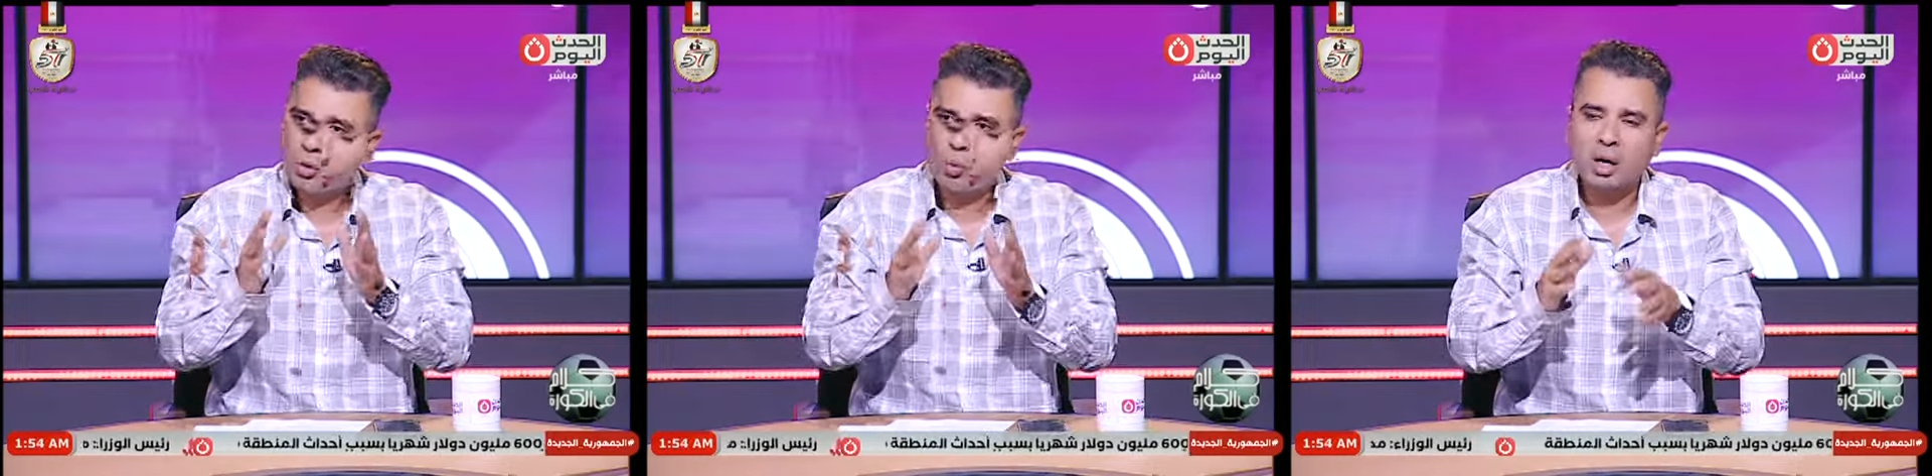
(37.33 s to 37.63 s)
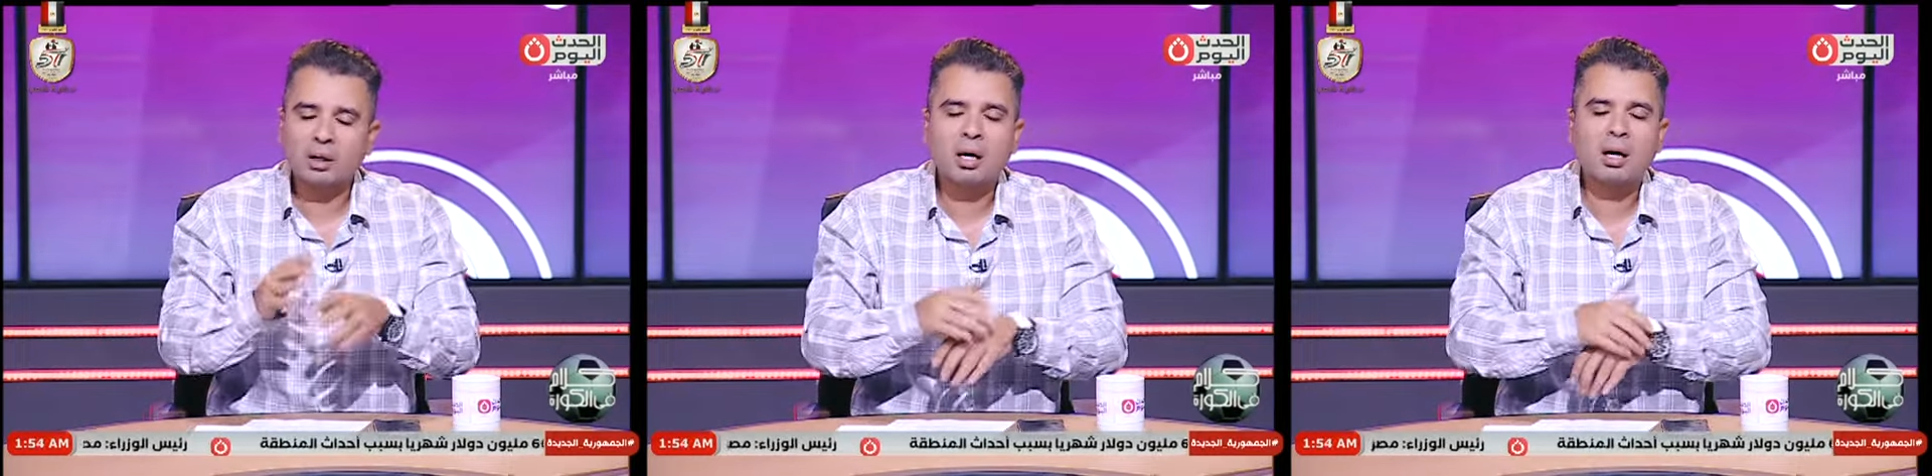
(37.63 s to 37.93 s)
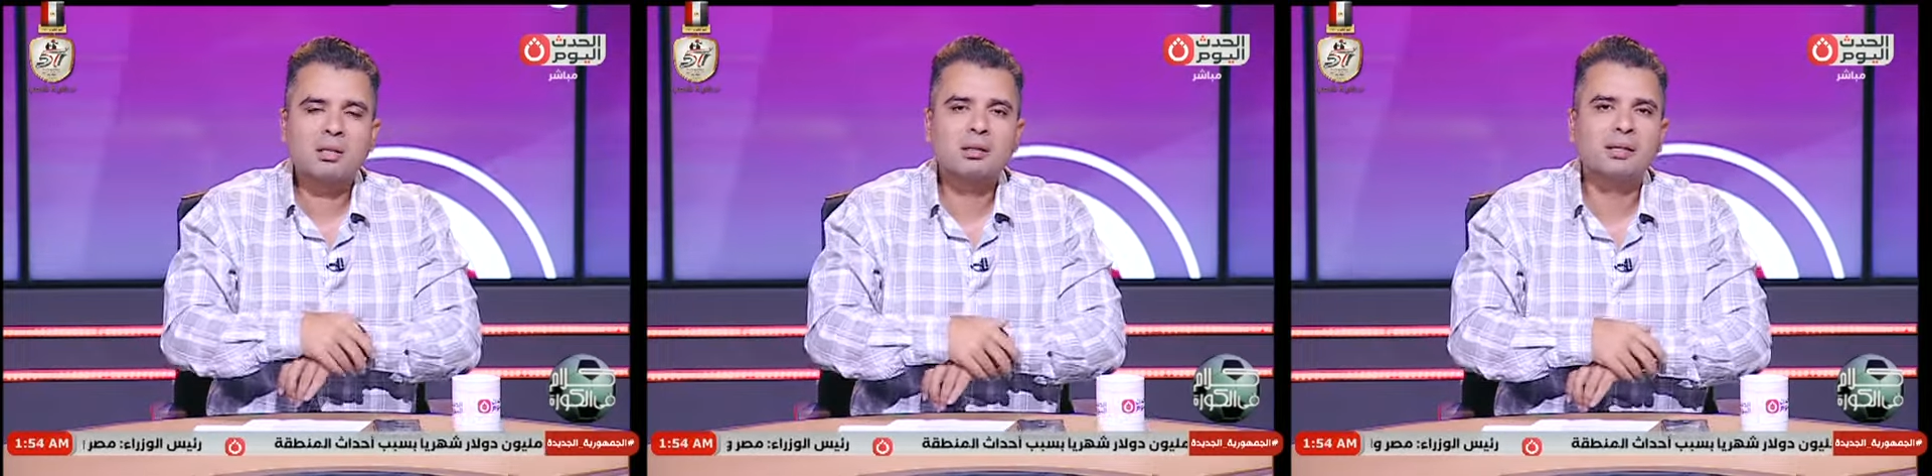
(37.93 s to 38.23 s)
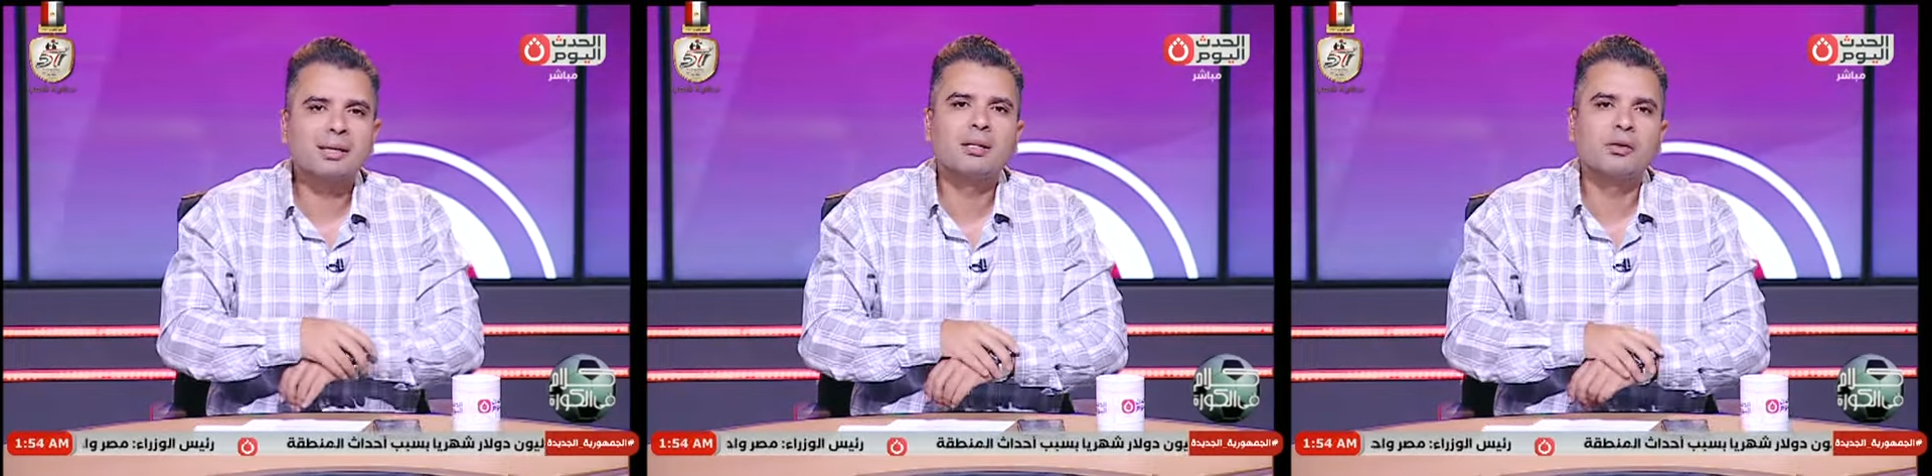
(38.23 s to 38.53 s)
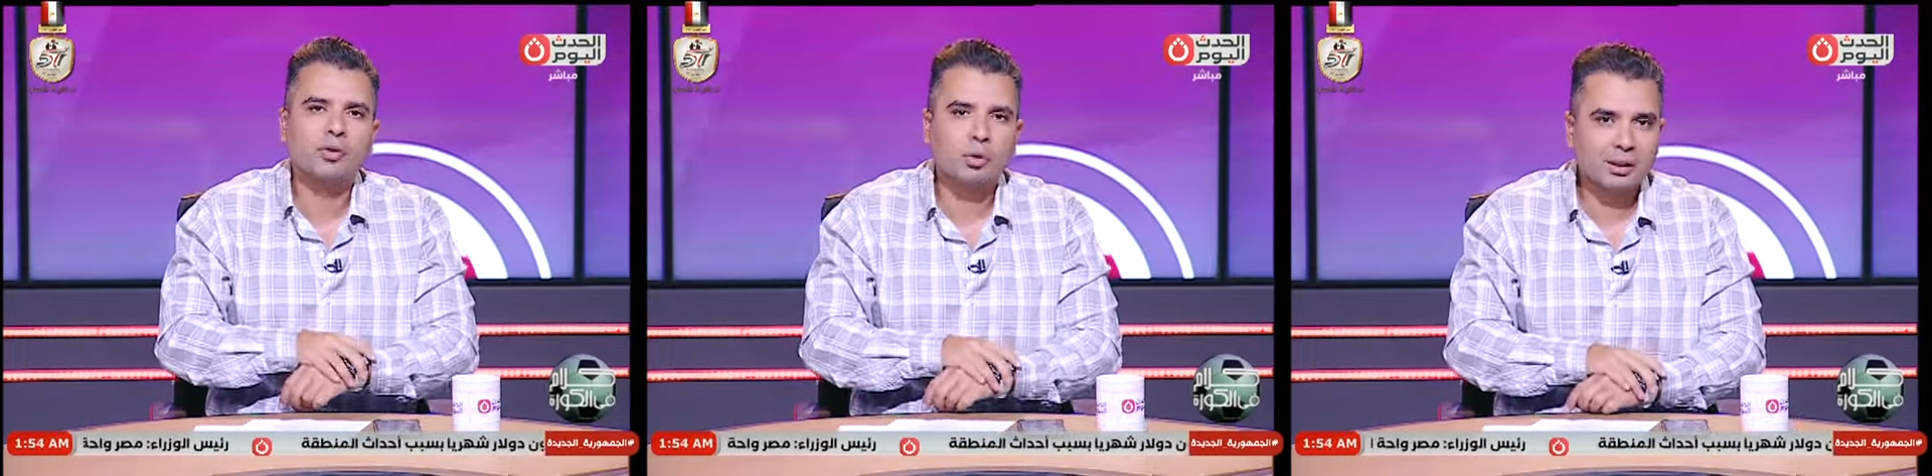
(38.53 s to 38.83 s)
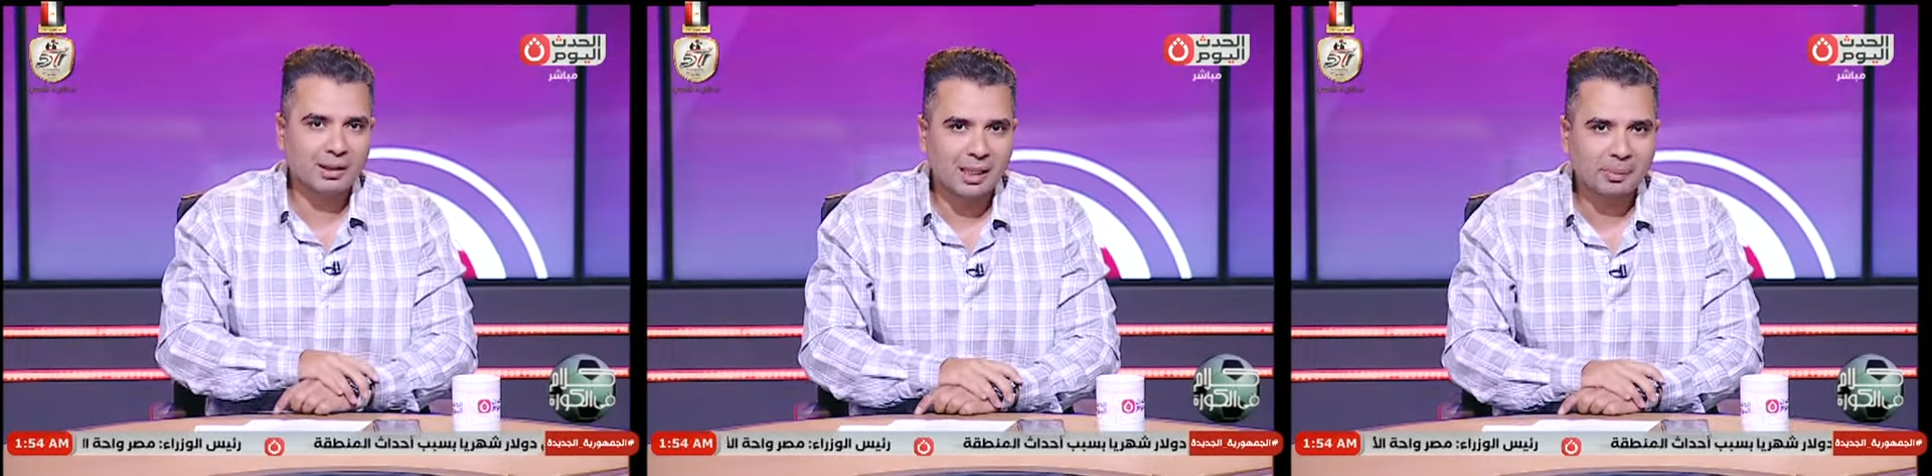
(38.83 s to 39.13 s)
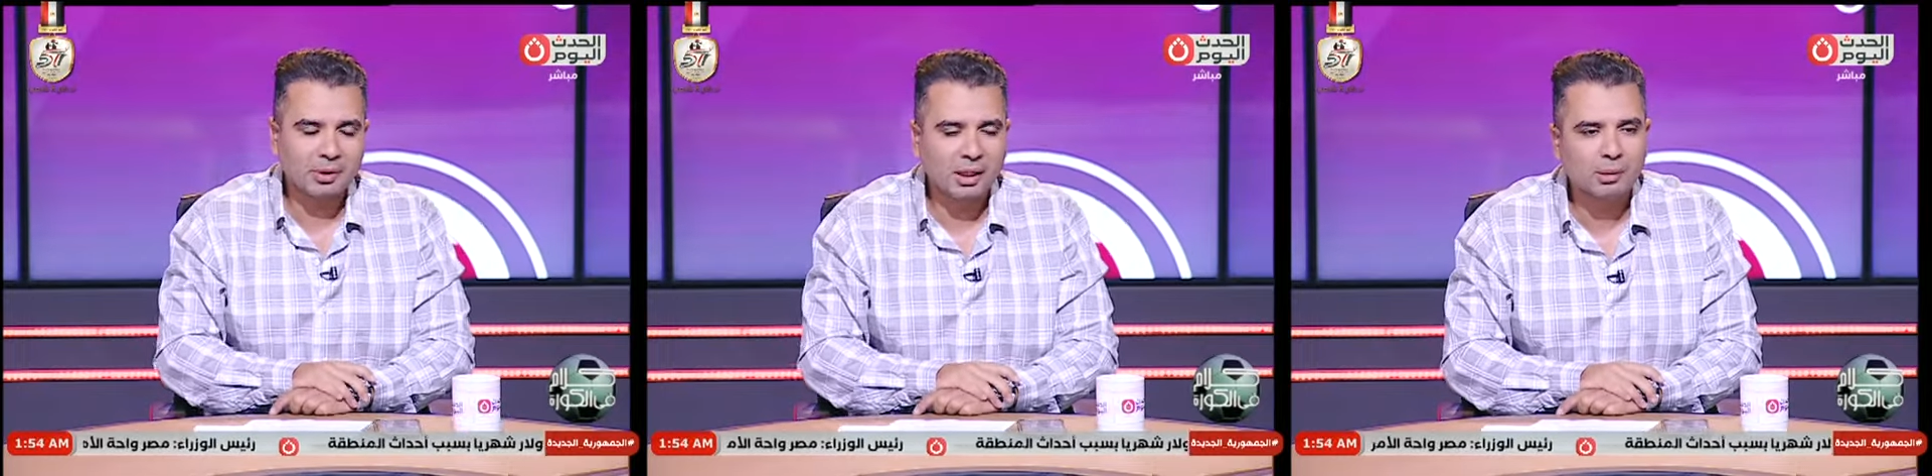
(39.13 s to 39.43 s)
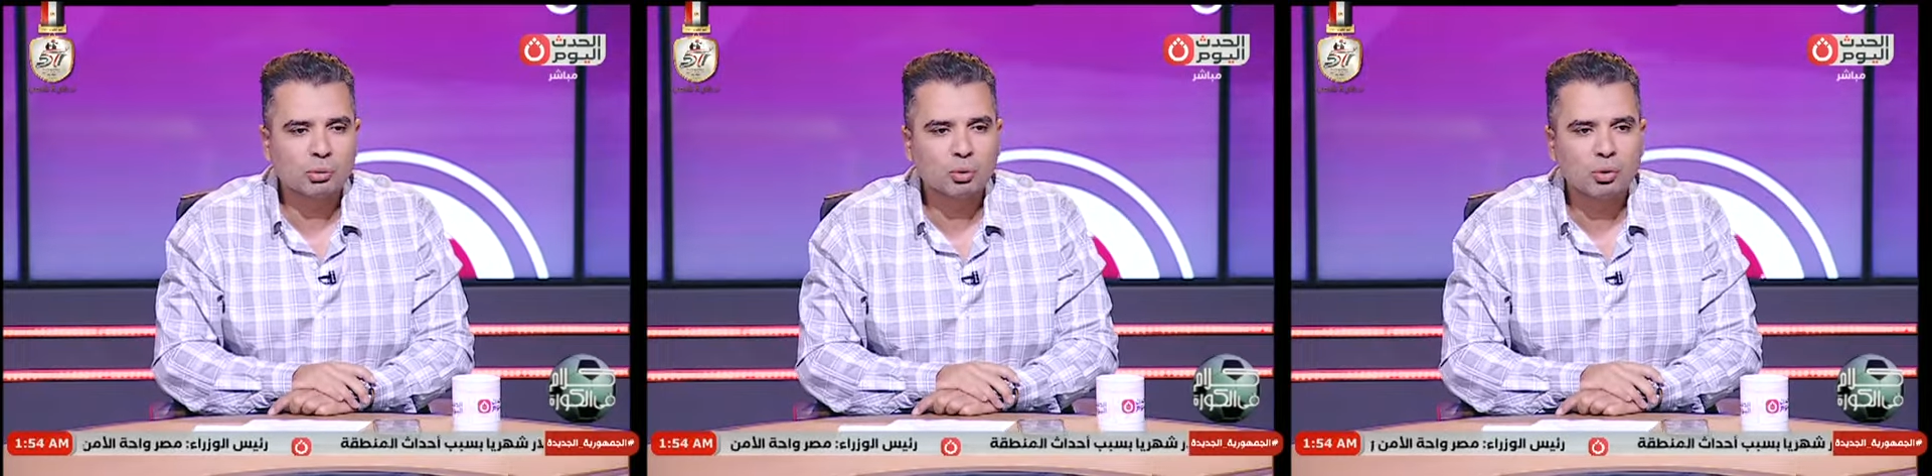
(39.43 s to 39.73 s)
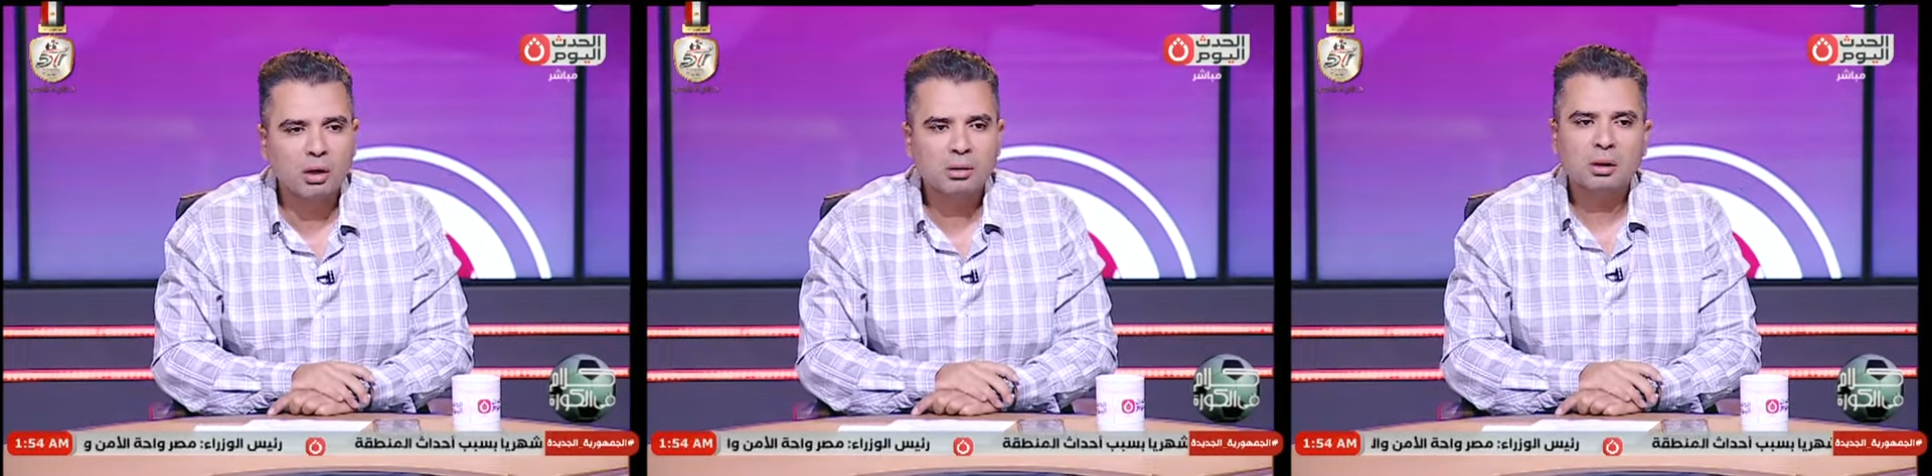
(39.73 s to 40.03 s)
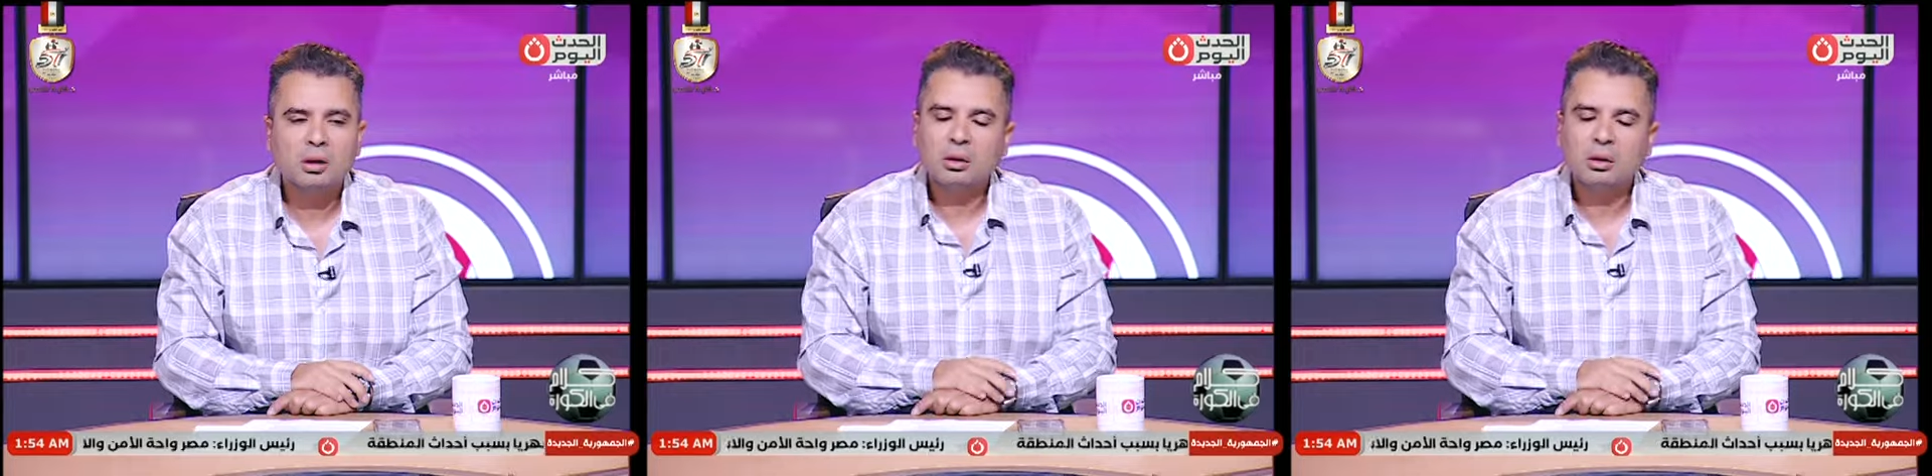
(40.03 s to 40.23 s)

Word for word: وانا اثق جدا في روايه الكابتن حلمي طولان